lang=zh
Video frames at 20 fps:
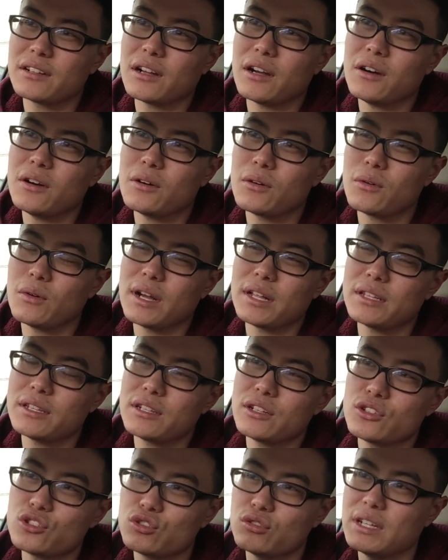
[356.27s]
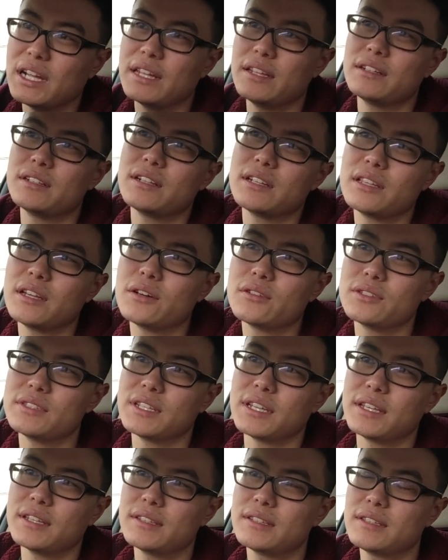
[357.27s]
然后管那个出来的人要
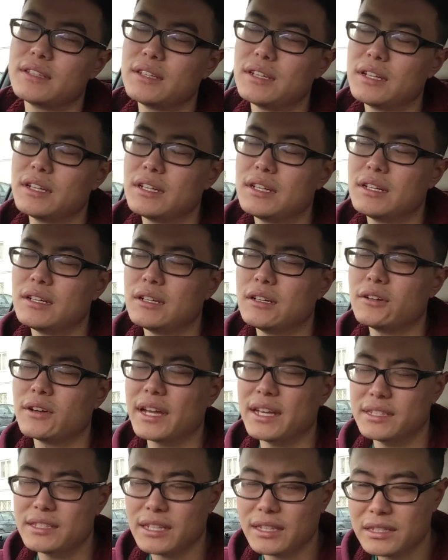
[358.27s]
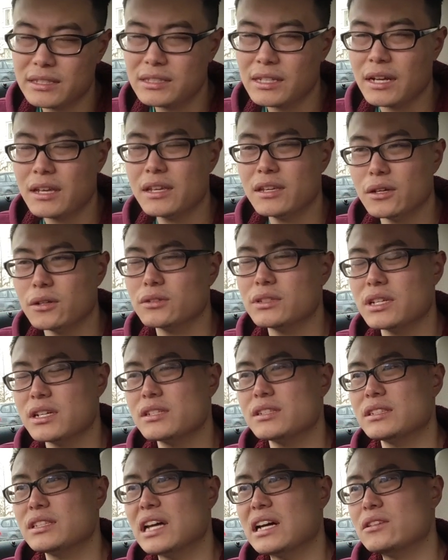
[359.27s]
钱。我给钱的人也有，
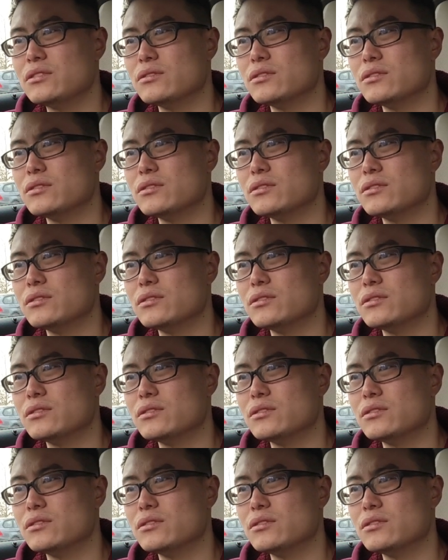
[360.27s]
但是大